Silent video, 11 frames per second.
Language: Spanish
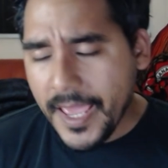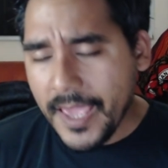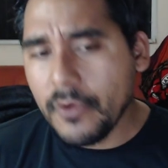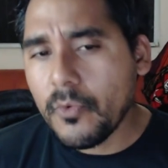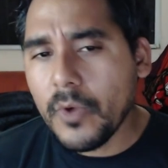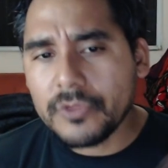
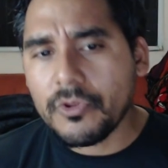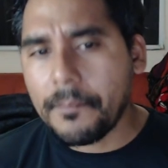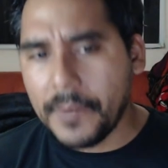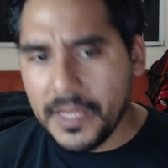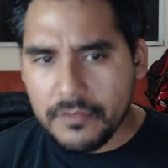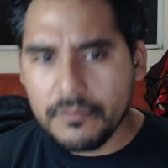En cuanto a
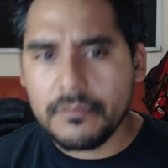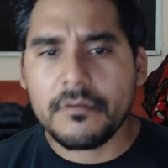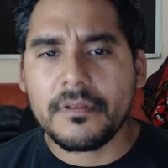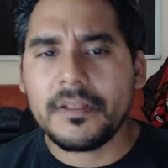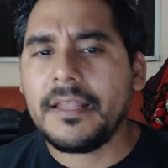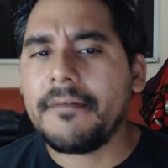precios,
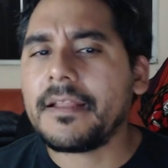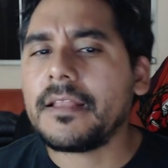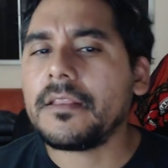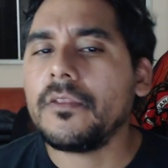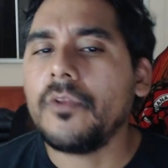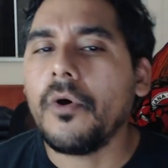la
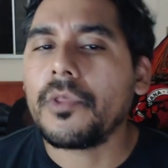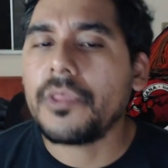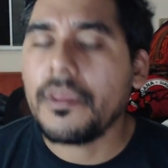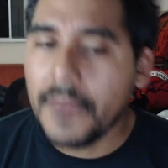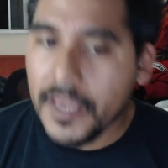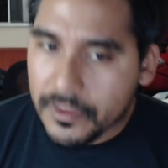verdad no
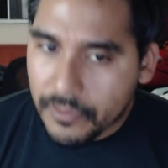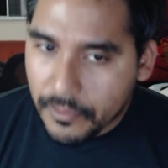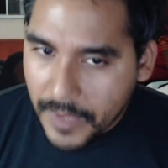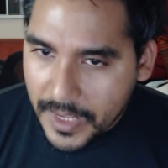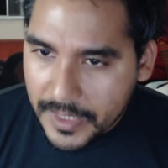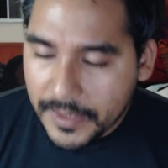se me hizo
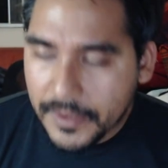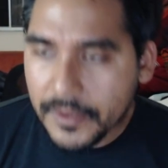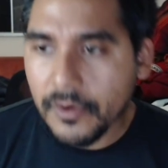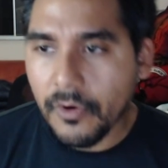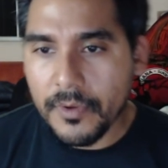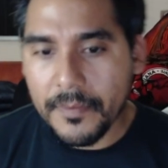mal.
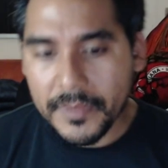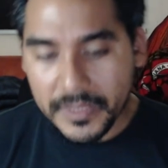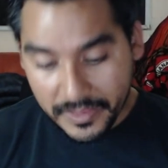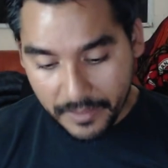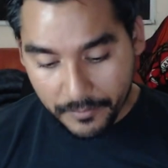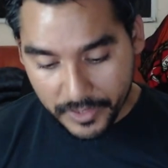Obviamente
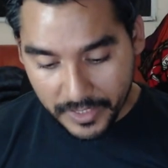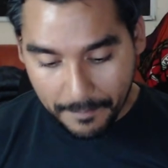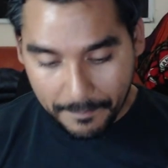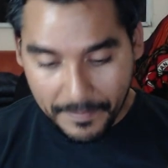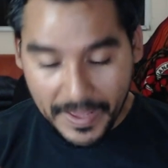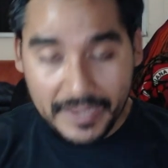estamos en
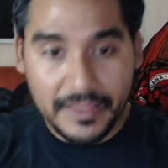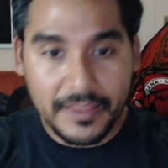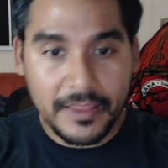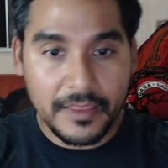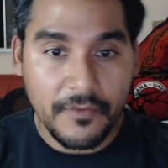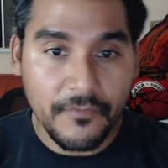la parte de
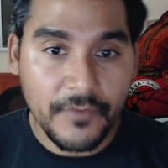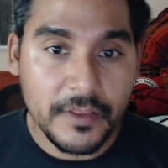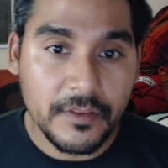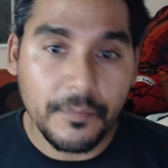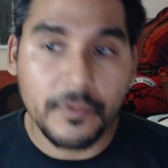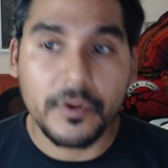hasta
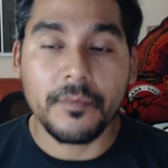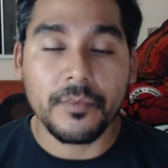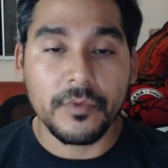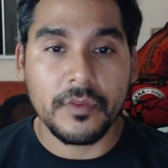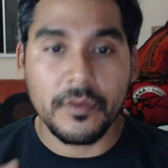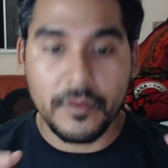enfrente porque
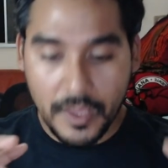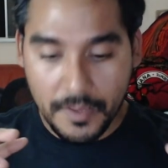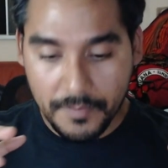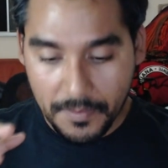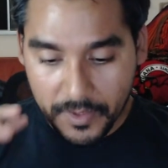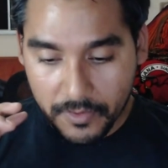pues a
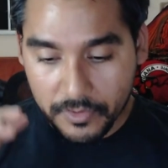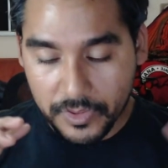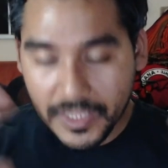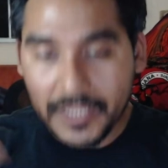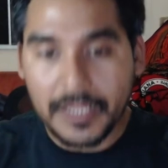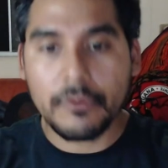mi amigo
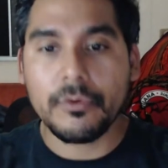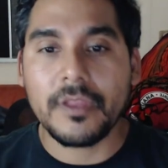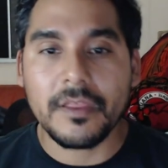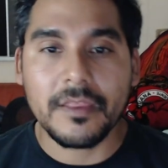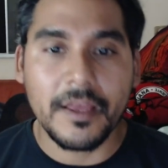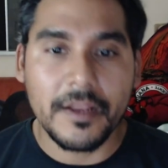sí le gusta
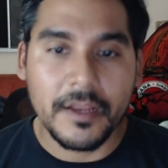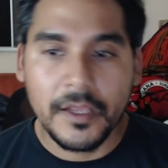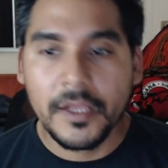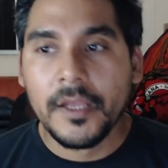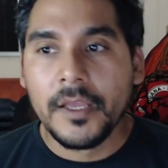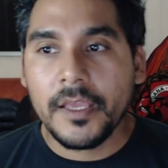estar
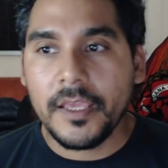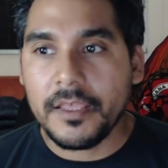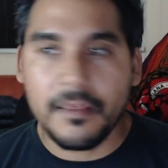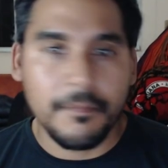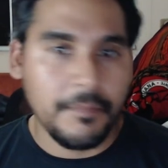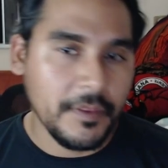y
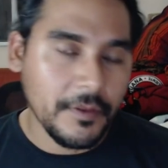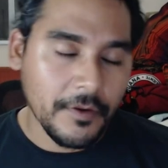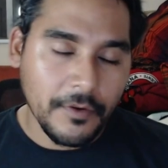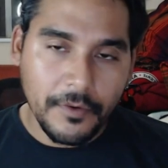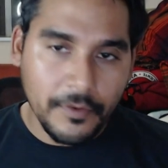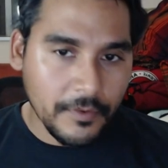se
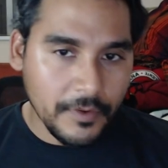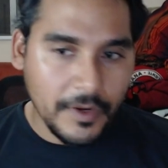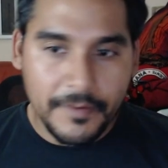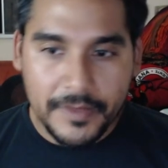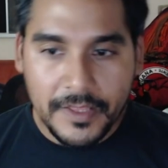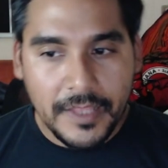pidió, la
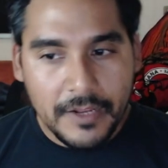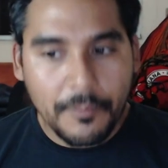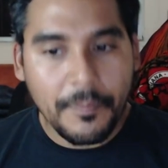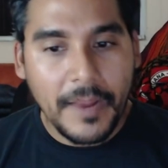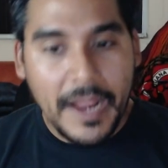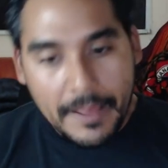verdad, algo
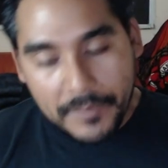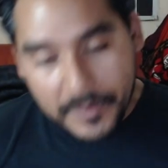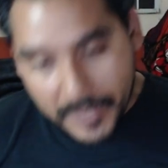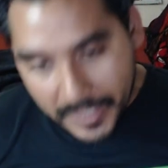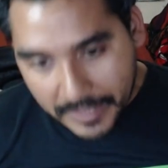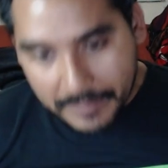para mi
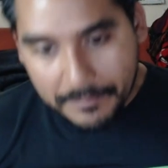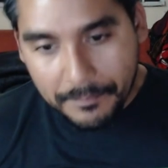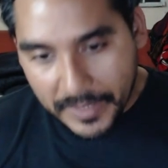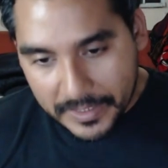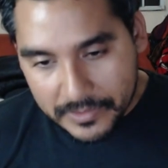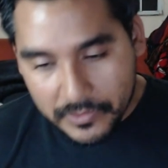
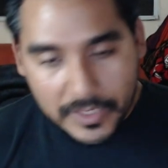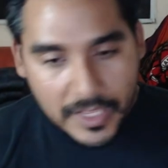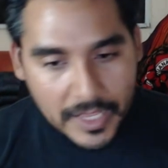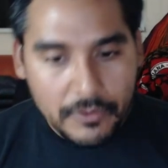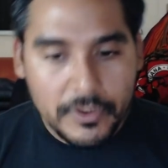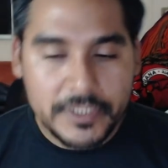persona,
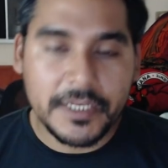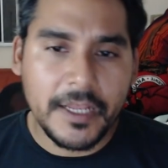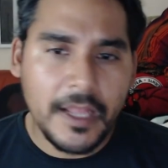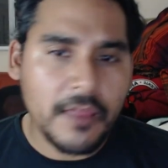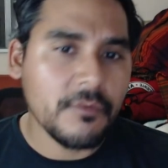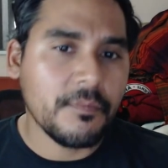algo
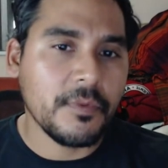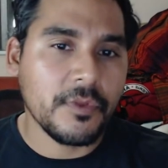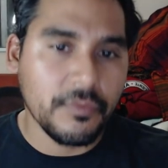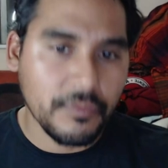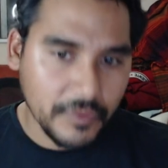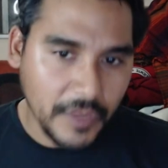exagerado,
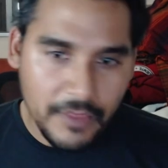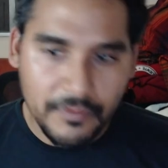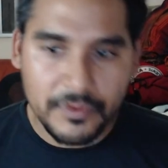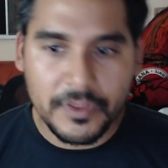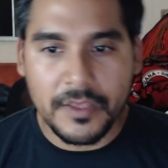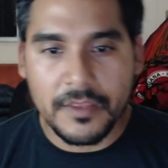pues tres
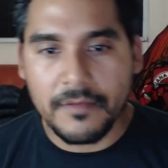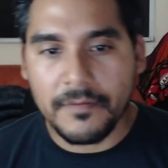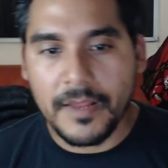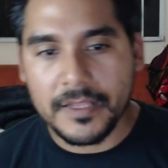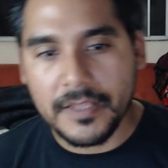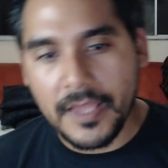botellas de
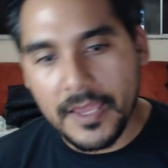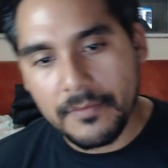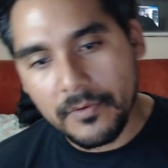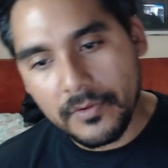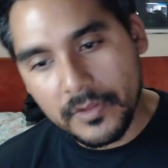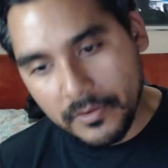Black
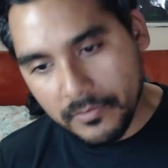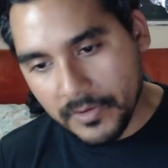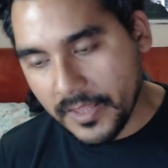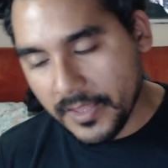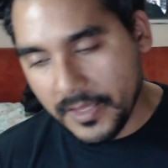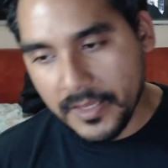Label y
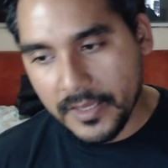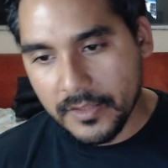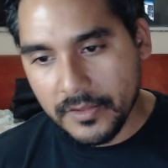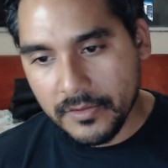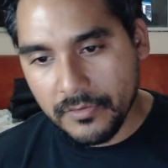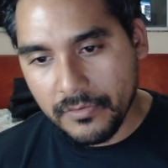una
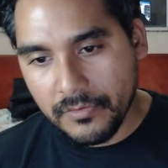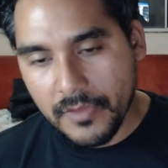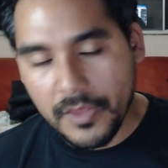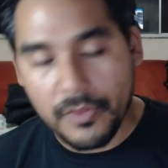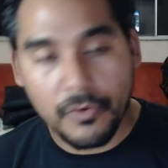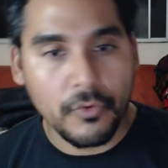de,
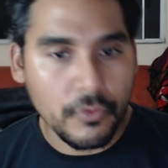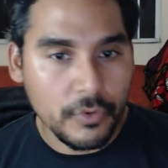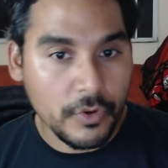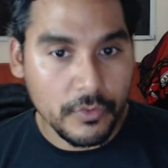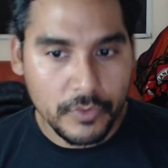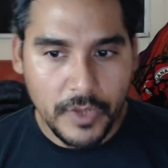de Don
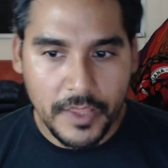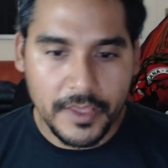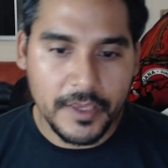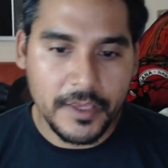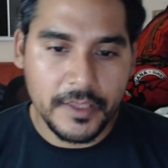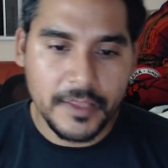Julio, una
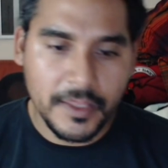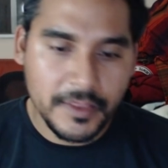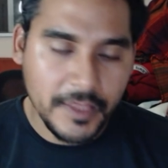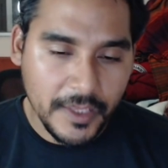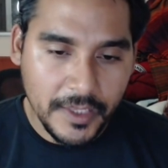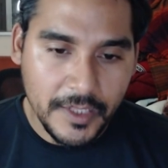de, de
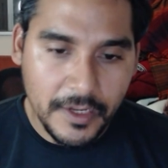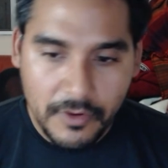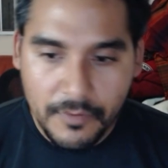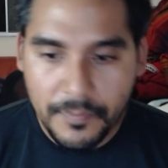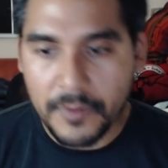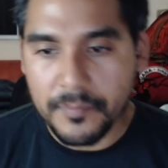tequila,
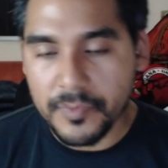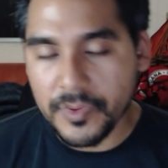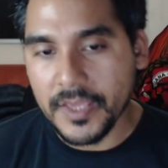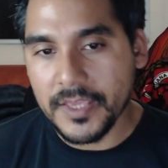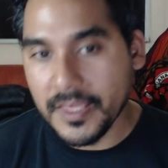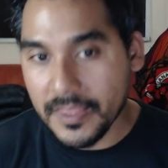¿no? Pero pues
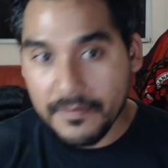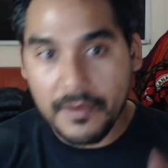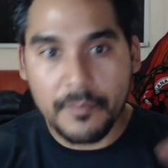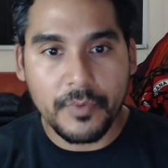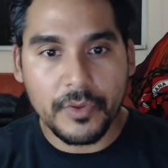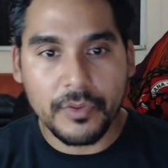ahí ya se
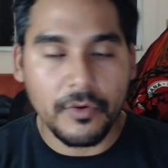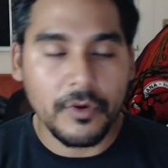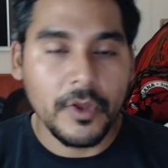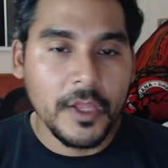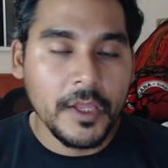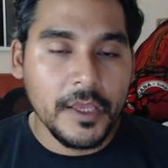habían puesto
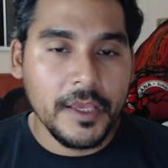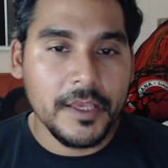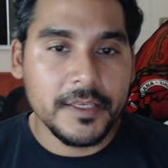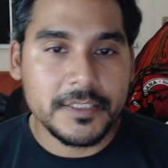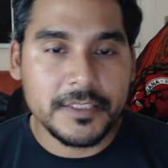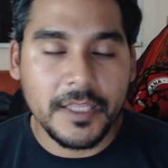
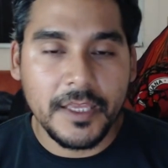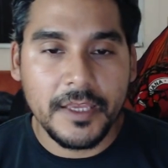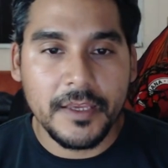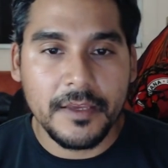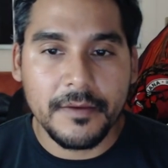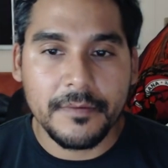
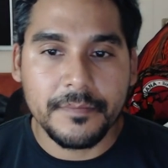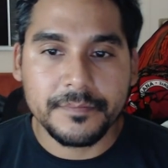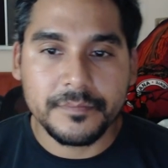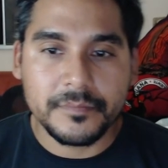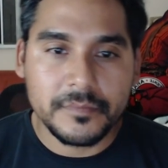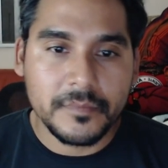este
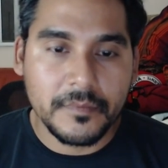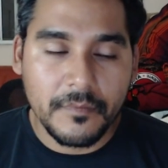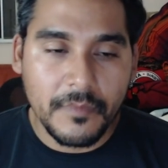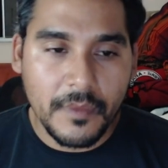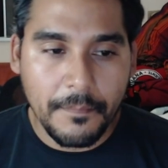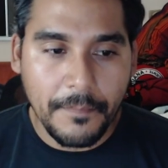
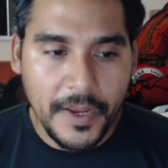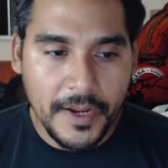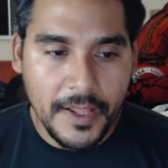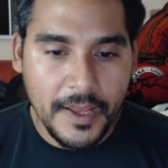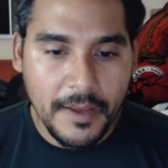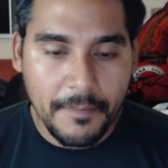
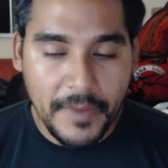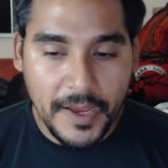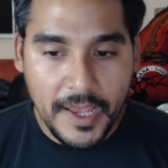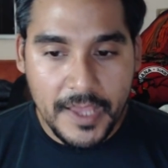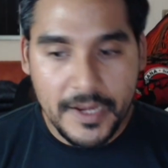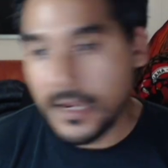para
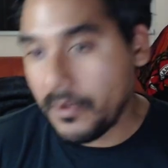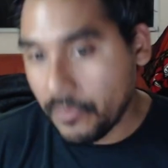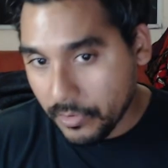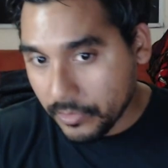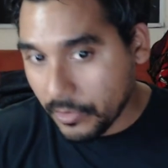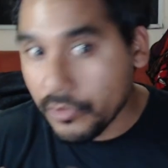pagar, a
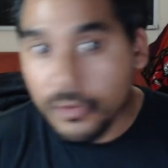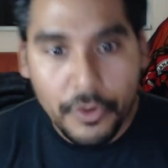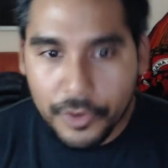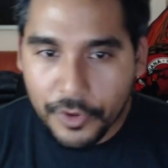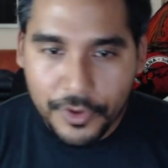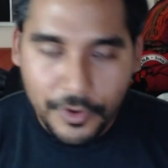nosotros no
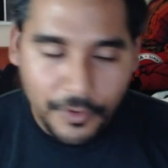nos dejó